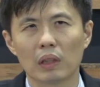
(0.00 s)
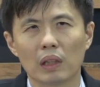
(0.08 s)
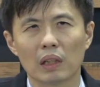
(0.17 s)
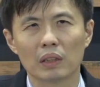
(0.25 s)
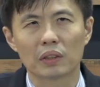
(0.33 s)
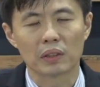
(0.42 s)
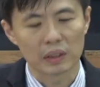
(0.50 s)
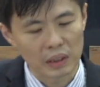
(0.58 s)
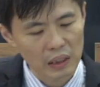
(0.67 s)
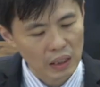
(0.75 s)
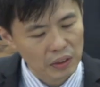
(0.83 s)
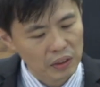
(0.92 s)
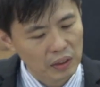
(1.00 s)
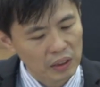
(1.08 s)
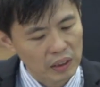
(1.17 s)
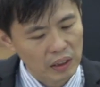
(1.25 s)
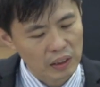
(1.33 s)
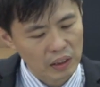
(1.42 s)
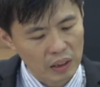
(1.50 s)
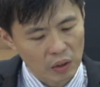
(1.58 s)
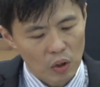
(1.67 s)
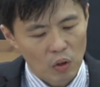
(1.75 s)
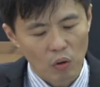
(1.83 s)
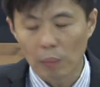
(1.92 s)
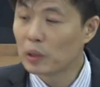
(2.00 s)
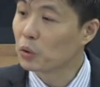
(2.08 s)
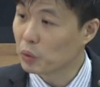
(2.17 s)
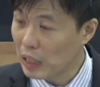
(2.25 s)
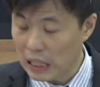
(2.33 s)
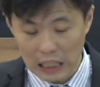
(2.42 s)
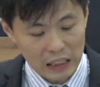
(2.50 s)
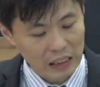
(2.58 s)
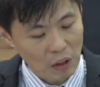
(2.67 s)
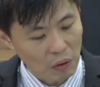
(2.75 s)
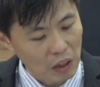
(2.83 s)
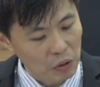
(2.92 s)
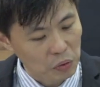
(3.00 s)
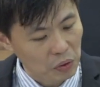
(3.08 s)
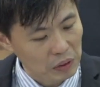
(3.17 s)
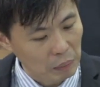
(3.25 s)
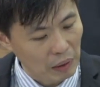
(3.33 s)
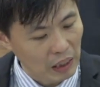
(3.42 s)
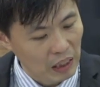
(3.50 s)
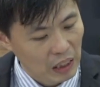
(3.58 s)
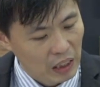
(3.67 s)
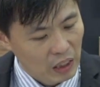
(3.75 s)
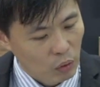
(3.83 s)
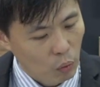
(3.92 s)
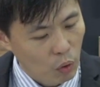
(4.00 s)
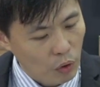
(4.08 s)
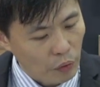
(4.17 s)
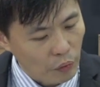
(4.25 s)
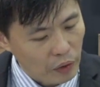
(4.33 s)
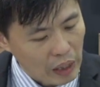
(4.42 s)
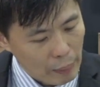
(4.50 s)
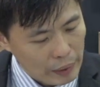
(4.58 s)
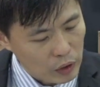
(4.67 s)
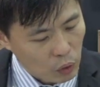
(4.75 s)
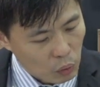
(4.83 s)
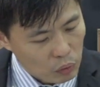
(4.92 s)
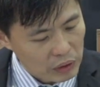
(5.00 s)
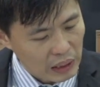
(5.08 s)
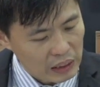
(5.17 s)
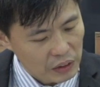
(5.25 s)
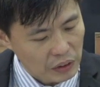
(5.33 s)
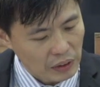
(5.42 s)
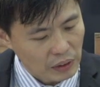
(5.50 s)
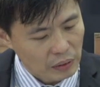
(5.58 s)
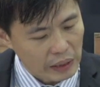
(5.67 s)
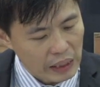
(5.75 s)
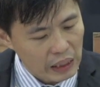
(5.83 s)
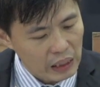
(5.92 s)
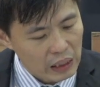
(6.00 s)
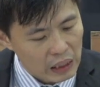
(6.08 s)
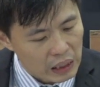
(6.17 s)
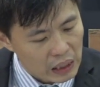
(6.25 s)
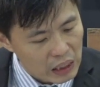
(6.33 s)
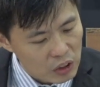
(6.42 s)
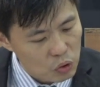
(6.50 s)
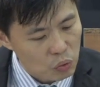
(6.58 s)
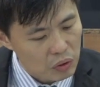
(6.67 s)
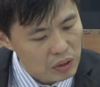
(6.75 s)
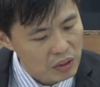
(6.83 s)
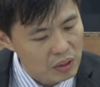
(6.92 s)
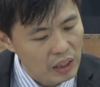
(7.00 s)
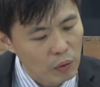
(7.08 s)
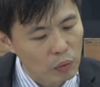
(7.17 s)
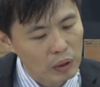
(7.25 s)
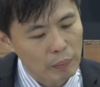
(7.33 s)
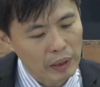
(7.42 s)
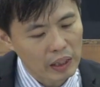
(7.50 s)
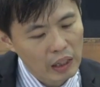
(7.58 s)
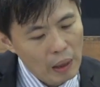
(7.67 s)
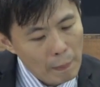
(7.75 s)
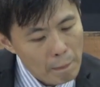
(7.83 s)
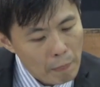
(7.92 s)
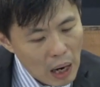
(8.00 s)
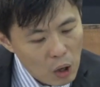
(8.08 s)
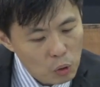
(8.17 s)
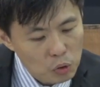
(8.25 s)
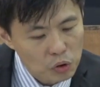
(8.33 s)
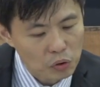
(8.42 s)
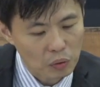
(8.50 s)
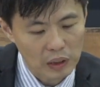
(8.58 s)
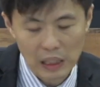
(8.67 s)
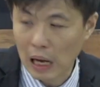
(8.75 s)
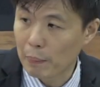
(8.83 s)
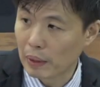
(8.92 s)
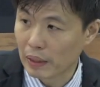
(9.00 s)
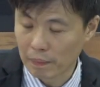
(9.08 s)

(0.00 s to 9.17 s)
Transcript: 啊，十七章十二节这里，我们主刚刚祷告说什么？我与他们同在的时候，因你所赐给我的名，保守了他们，